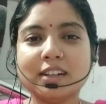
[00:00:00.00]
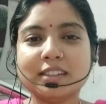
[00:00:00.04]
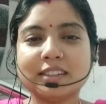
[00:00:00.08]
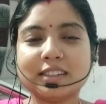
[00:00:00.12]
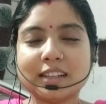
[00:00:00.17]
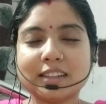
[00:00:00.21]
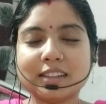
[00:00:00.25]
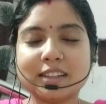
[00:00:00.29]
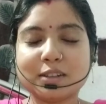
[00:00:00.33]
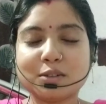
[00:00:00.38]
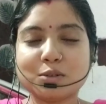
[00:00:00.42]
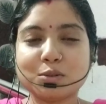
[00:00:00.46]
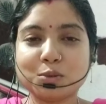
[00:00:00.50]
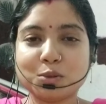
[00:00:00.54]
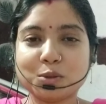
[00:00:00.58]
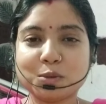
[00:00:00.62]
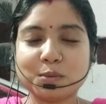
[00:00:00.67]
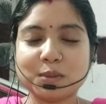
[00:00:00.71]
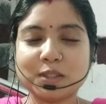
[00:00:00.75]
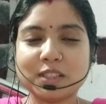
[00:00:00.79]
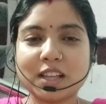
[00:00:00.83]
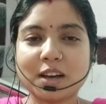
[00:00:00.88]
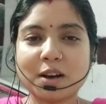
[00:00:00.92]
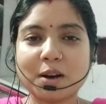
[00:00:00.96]
তাতে একটু
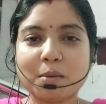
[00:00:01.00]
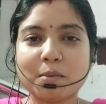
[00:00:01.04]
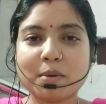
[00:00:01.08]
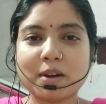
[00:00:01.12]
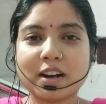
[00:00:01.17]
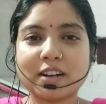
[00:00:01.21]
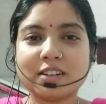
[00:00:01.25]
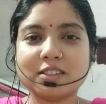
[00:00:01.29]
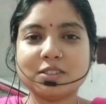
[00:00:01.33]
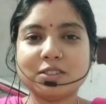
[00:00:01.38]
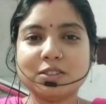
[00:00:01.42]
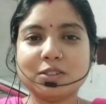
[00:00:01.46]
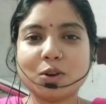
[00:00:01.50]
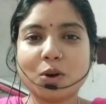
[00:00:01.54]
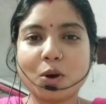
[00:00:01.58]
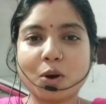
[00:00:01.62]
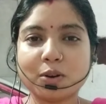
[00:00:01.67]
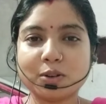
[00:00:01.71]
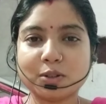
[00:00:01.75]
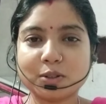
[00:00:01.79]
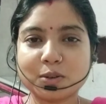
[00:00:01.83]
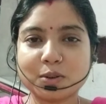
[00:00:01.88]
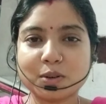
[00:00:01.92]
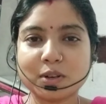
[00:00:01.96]
সুবিধা হবে আর যদি
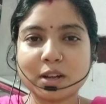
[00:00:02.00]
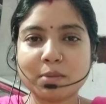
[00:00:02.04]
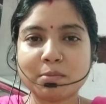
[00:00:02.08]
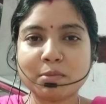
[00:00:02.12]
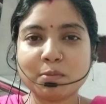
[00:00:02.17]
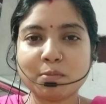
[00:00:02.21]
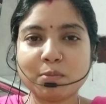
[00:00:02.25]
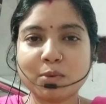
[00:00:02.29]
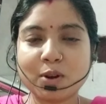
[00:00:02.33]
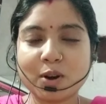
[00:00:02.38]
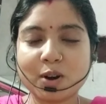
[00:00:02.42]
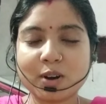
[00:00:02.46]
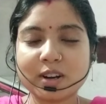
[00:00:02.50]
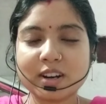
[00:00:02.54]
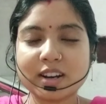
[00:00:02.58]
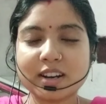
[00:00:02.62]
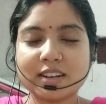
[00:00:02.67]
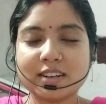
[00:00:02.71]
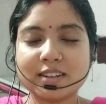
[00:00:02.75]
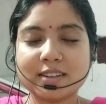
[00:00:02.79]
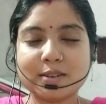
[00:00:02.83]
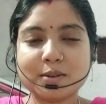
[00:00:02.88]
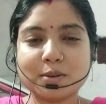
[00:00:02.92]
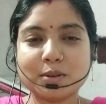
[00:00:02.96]
হট করে আমি ব্লগ
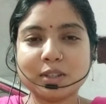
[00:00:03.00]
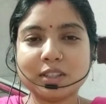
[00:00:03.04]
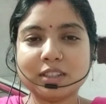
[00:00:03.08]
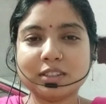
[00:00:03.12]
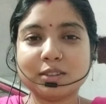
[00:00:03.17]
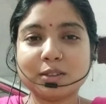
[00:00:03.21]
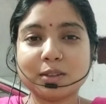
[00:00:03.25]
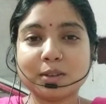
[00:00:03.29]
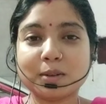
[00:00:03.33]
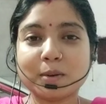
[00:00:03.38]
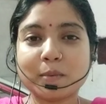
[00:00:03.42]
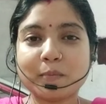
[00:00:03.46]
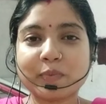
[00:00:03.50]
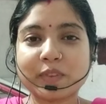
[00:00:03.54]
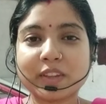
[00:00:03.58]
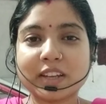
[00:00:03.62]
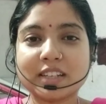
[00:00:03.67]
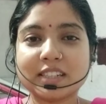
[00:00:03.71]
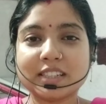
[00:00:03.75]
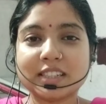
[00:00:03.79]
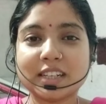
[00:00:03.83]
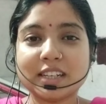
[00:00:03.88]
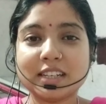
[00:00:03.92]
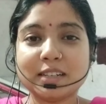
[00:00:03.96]
রেডি করি তো
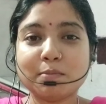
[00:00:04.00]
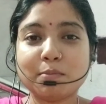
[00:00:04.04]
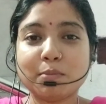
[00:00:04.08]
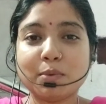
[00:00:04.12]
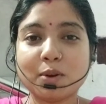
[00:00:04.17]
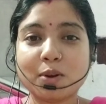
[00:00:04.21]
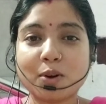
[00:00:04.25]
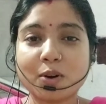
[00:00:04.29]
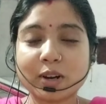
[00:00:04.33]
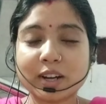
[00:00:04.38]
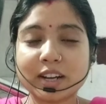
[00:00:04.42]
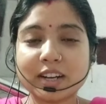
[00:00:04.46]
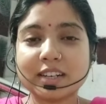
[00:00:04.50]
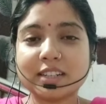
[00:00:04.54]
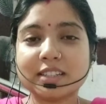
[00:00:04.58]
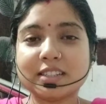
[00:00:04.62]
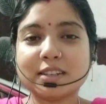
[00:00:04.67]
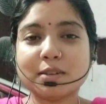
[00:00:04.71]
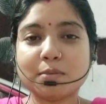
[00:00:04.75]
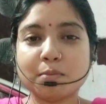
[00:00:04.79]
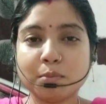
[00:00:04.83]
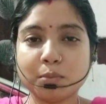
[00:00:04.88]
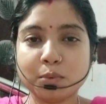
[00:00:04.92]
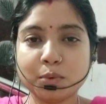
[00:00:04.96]
সেই ব্লগের
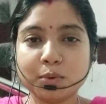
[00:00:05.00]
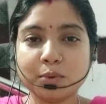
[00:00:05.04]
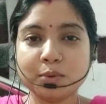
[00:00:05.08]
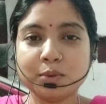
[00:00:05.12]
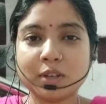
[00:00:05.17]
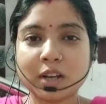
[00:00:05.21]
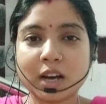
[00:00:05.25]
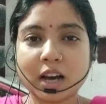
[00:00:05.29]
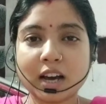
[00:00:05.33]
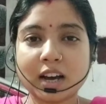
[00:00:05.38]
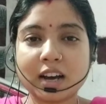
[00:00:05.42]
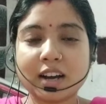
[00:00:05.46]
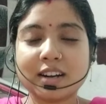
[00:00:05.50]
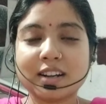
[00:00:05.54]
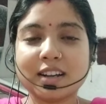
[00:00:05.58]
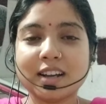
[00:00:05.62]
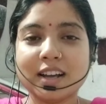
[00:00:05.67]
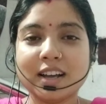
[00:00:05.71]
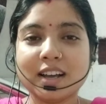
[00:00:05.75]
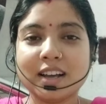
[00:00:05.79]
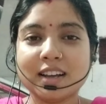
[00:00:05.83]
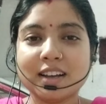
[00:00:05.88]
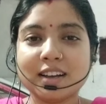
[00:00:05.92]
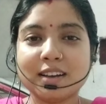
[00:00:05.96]
যে মুড আর
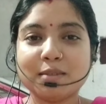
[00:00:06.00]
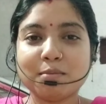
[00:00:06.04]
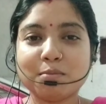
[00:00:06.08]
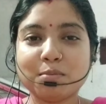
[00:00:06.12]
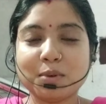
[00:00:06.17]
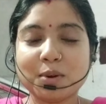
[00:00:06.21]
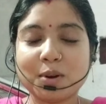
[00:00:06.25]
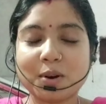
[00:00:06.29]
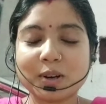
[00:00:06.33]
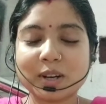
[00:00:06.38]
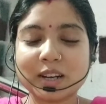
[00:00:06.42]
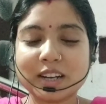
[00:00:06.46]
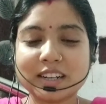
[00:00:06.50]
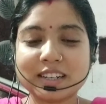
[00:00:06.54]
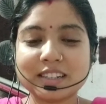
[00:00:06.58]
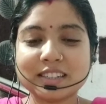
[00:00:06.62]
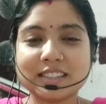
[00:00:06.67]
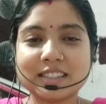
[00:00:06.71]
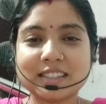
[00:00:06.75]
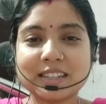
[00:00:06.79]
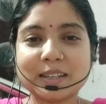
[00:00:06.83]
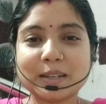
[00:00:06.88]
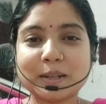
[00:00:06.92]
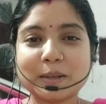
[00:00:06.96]
ব্লগের
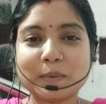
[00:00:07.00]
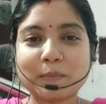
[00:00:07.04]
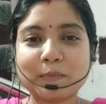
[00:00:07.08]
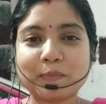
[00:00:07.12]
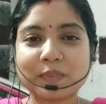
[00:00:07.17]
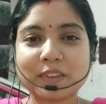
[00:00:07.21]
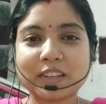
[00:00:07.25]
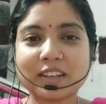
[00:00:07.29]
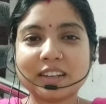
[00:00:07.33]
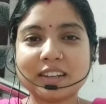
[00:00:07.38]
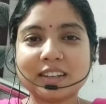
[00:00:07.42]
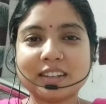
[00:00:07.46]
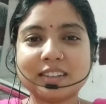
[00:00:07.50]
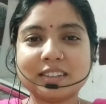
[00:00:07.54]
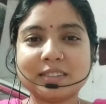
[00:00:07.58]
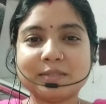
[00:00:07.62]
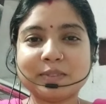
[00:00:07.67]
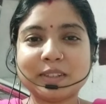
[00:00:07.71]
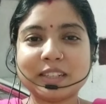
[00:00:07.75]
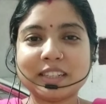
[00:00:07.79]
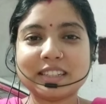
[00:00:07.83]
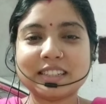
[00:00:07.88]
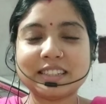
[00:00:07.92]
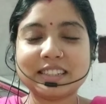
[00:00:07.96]
যে
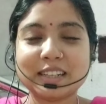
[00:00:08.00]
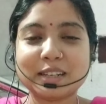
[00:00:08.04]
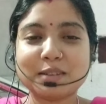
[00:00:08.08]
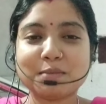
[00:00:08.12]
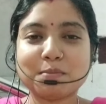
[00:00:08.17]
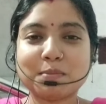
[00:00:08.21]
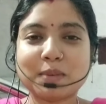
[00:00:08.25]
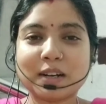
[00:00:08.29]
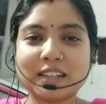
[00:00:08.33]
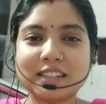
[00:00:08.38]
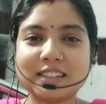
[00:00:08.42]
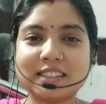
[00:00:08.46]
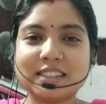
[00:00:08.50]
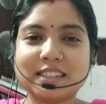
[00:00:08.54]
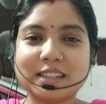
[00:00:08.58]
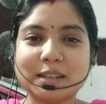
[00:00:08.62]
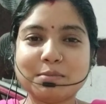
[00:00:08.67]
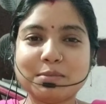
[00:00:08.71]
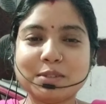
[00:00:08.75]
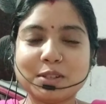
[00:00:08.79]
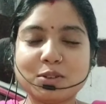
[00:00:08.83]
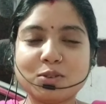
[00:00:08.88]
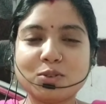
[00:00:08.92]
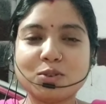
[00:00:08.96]
স্টেপ বাই
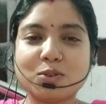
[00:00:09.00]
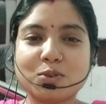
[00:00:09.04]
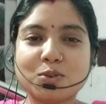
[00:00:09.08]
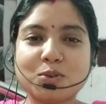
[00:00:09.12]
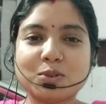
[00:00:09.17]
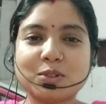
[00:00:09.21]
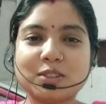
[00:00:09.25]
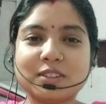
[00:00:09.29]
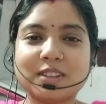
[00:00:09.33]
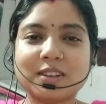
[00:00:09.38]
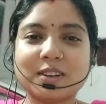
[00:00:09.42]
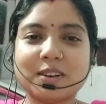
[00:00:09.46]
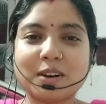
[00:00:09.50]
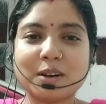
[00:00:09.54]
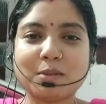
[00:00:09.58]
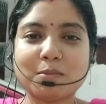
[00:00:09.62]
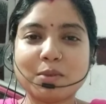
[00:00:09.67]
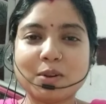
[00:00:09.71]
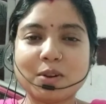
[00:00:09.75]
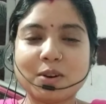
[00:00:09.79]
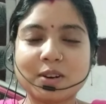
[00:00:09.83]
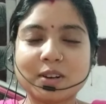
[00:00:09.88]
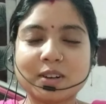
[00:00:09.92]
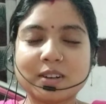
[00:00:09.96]
স্টেপ যেগুলো করতে হয়
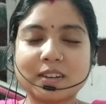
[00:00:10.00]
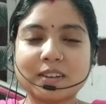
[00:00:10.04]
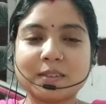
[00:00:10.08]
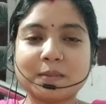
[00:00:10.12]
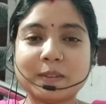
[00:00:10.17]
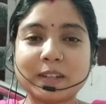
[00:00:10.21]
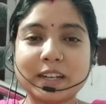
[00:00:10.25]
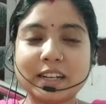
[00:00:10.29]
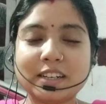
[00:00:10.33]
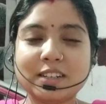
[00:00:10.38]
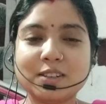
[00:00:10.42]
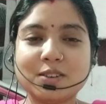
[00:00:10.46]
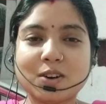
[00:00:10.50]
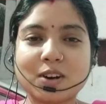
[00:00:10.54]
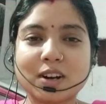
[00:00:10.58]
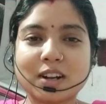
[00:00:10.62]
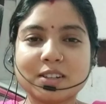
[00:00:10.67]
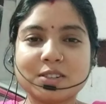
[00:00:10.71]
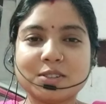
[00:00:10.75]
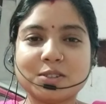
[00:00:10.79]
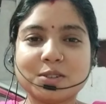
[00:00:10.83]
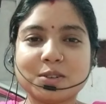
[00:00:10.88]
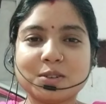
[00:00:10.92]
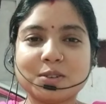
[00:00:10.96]
ব্লগ রেডি
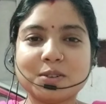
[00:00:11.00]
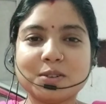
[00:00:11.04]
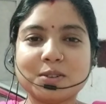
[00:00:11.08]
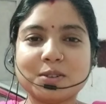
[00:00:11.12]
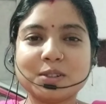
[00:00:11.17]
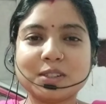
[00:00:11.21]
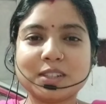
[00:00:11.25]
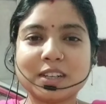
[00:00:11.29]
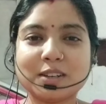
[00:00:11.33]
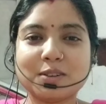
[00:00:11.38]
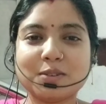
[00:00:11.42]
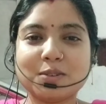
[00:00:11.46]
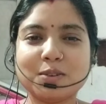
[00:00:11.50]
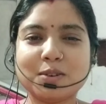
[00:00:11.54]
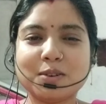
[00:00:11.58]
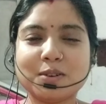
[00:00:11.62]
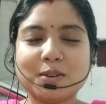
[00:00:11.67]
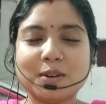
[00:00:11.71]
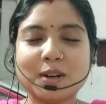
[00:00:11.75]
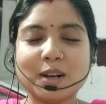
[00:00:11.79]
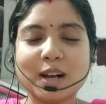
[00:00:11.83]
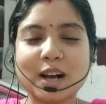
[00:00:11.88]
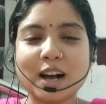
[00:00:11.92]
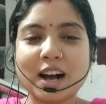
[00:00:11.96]
করার জন্য সেগুলো
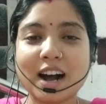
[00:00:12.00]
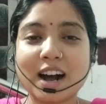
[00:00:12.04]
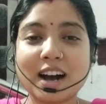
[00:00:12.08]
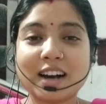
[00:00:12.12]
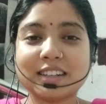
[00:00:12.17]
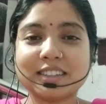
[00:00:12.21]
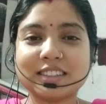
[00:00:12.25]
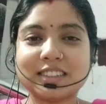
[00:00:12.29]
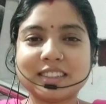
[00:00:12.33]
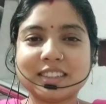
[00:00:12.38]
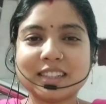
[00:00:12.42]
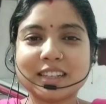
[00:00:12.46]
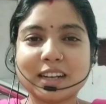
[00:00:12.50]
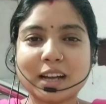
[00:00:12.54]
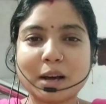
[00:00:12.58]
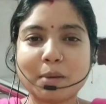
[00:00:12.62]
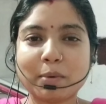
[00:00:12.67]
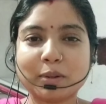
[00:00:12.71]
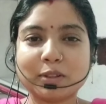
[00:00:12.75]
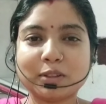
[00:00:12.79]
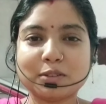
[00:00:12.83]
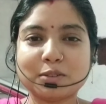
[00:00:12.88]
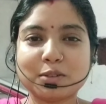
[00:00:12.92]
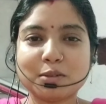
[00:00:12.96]
আসছে না
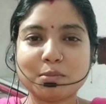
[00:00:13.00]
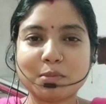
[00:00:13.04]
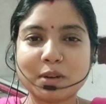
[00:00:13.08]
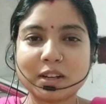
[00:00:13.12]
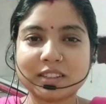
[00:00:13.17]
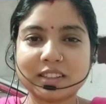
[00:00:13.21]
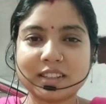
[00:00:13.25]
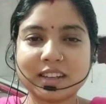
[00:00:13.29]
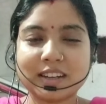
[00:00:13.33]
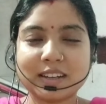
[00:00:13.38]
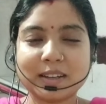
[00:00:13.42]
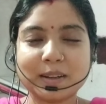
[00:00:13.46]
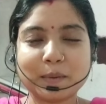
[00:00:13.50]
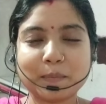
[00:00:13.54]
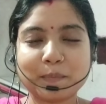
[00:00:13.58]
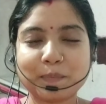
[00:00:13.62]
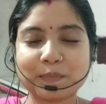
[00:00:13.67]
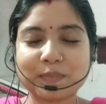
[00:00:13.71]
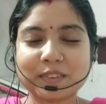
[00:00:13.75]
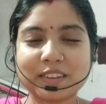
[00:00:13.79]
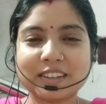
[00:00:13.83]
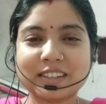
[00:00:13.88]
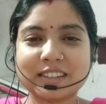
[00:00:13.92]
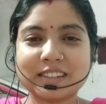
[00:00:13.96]
আপাতত মাথায়
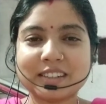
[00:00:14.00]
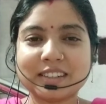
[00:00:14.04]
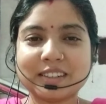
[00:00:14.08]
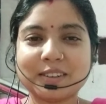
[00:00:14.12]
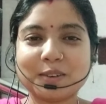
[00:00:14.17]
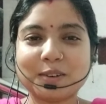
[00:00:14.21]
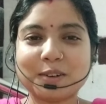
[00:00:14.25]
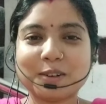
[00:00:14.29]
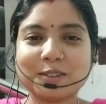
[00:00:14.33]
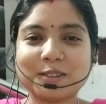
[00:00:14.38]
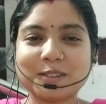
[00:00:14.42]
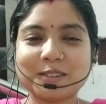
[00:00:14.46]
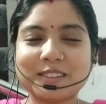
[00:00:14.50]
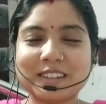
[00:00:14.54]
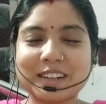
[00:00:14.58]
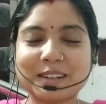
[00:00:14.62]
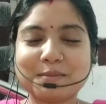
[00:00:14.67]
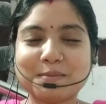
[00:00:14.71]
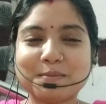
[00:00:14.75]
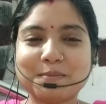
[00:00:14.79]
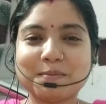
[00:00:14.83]
অতটা